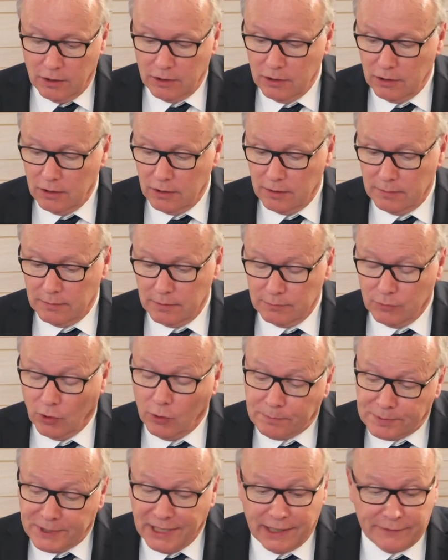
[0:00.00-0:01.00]
Euh,
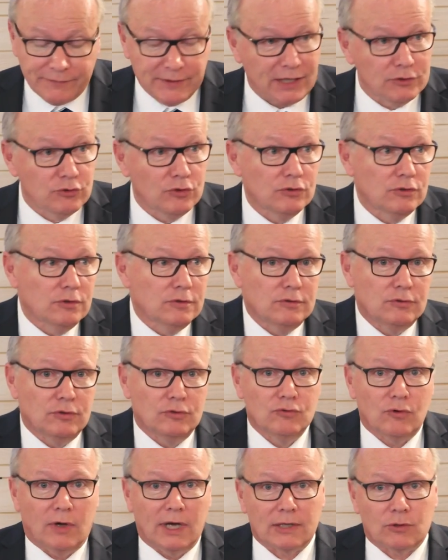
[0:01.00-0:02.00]
bon, Pierre vient de,
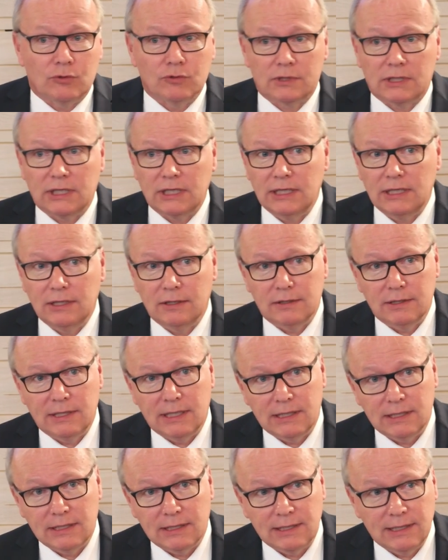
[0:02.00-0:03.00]
nous raconter euh,
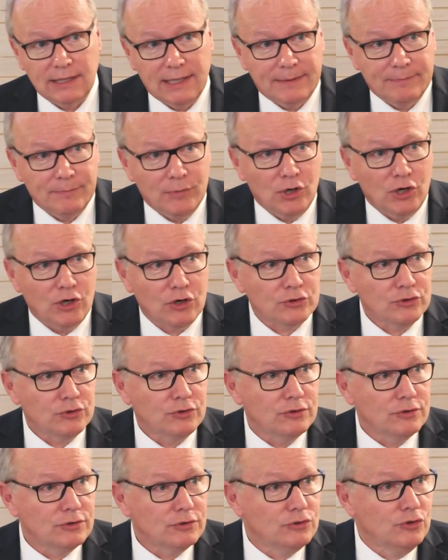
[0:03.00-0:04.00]
la, mort
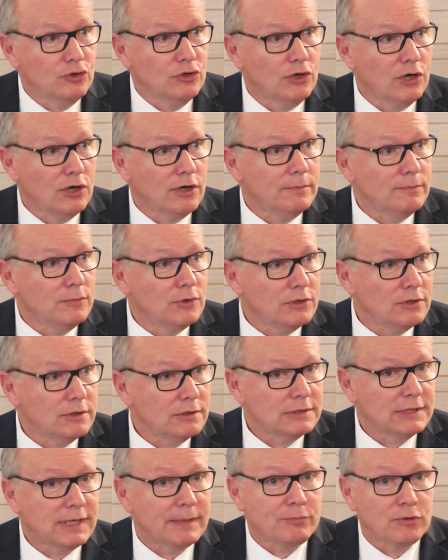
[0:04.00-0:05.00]
de, l'homme
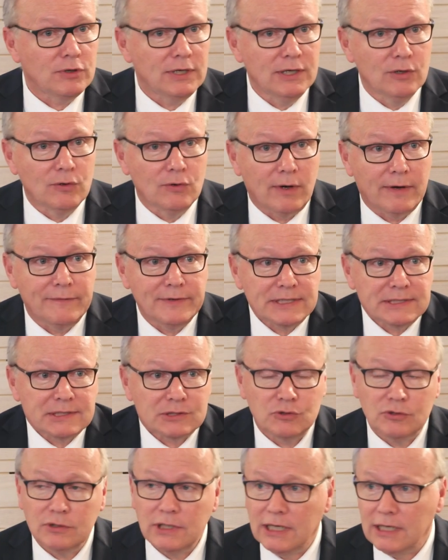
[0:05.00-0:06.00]
euh, Napoléon avec ce
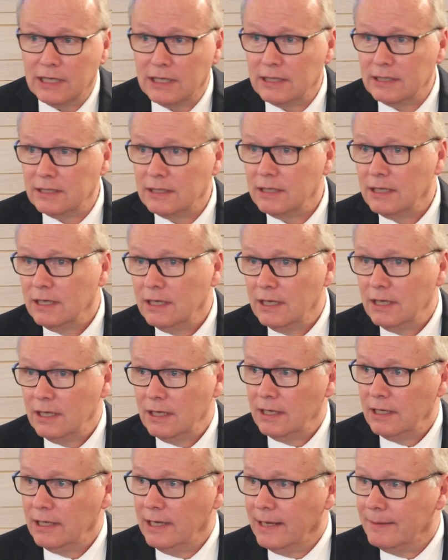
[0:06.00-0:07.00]
que
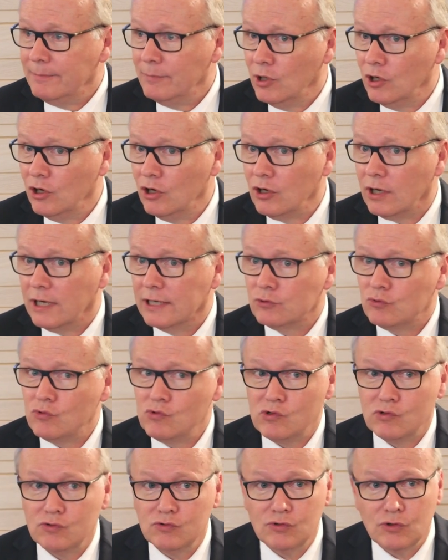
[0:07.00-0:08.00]
la, mort a
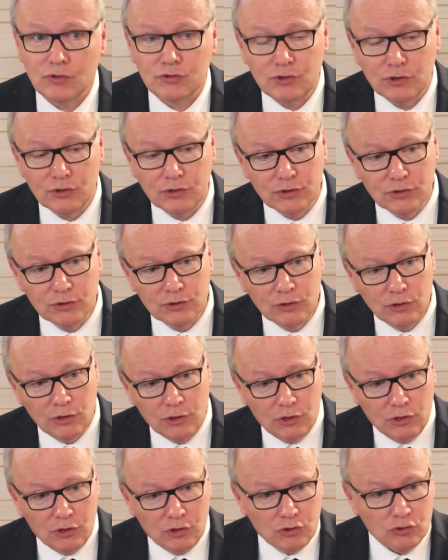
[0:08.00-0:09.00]
toujours
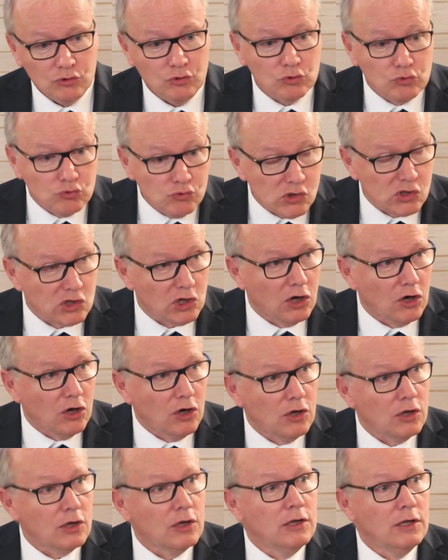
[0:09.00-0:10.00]
de,
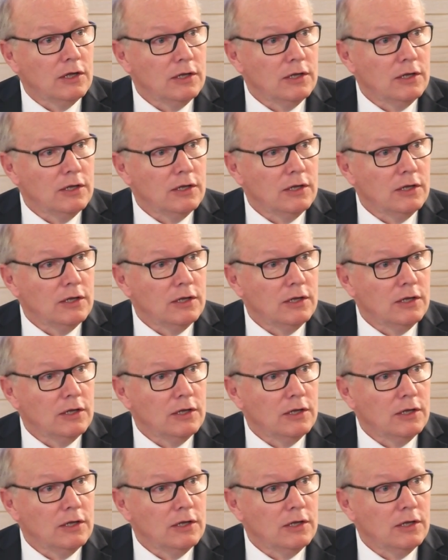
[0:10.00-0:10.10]
touchant,